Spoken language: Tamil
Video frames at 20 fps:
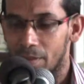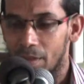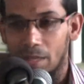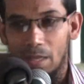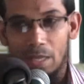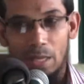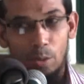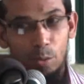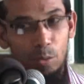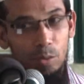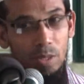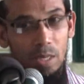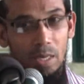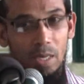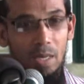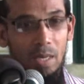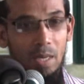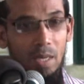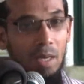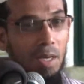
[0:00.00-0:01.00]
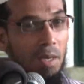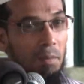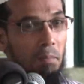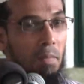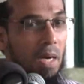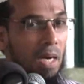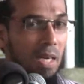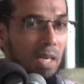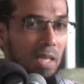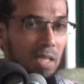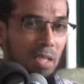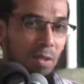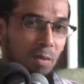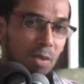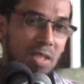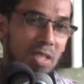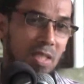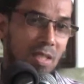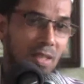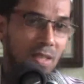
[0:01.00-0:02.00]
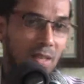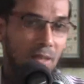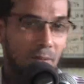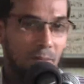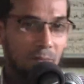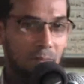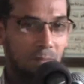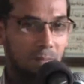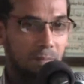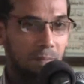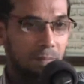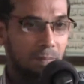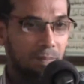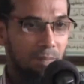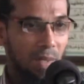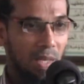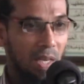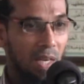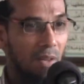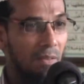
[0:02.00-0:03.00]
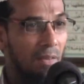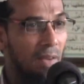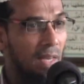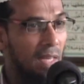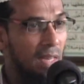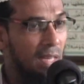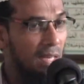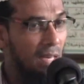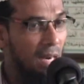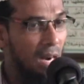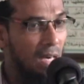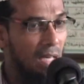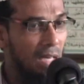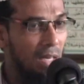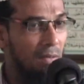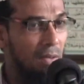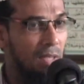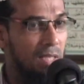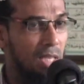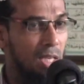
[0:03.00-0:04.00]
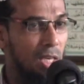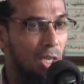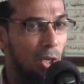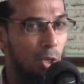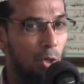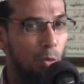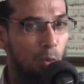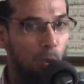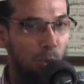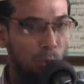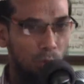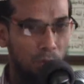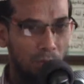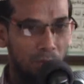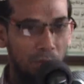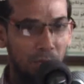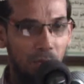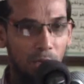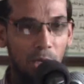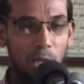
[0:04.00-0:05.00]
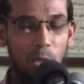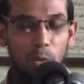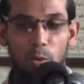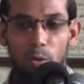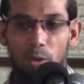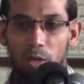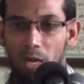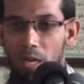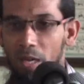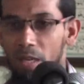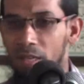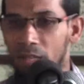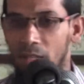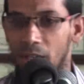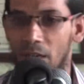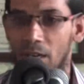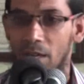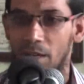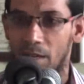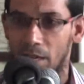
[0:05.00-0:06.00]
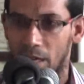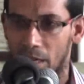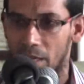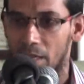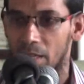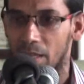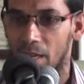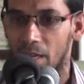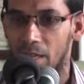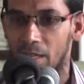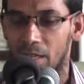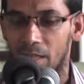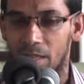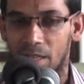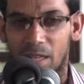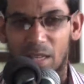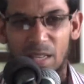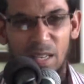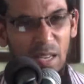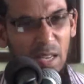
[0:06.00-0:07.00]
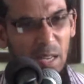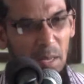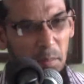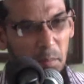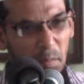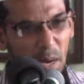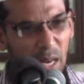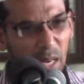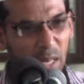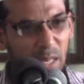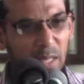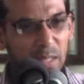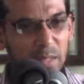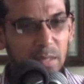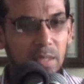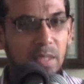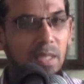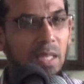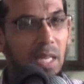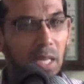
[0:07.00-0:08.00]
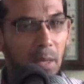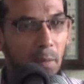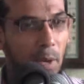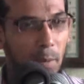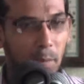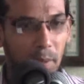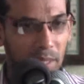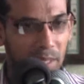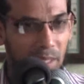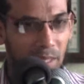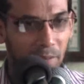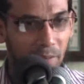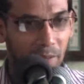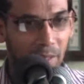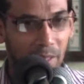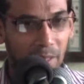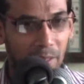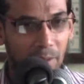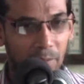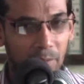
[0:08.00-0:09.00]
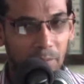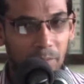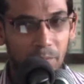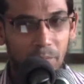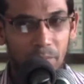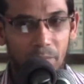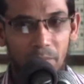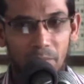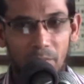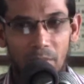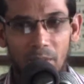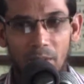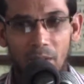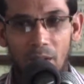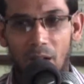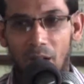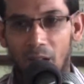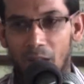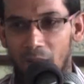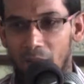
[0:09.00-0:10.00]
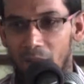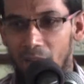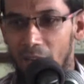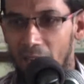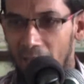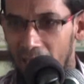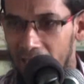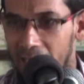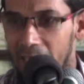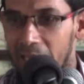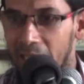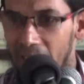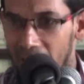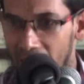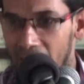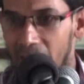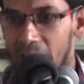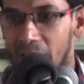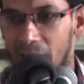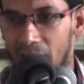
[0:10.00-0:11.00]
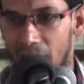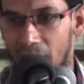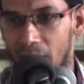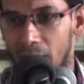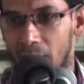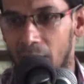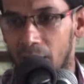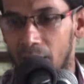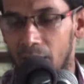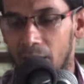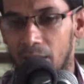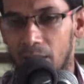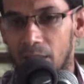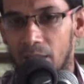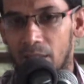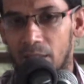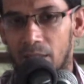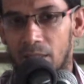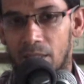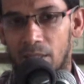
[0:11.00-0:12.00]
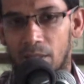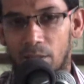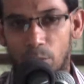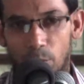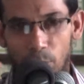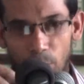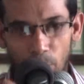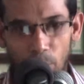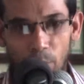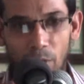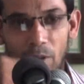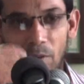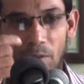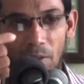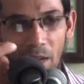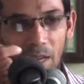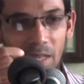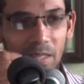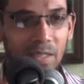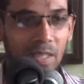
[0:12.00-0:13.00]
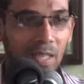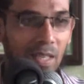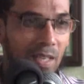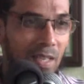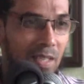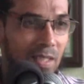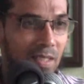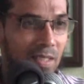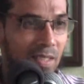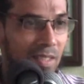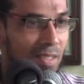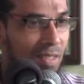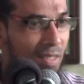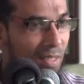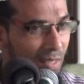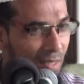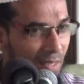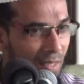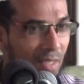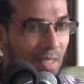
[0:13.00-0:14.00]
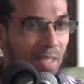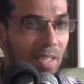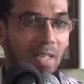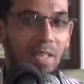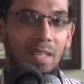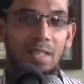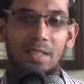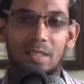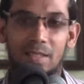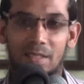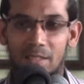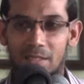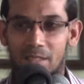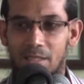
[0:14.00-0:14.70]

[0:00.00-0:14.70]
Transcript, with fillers: அல்லாஹு தாலா பறக்கத்தை வச்சுருக்கிறான் எனவே இந்த நான்கு விஷயங்களும் உங்களுடைய வீடுகளுக்குள் நடக்குதா நடக்குதாக இருந்தால் பறக்கத்துக்கு நீங்கள் பயப்பட தேவையில்லை ஆனால் நடக்க இல்லை என்றால் உங்களுடைய வார்த்தையிலிருந்து எனக்கு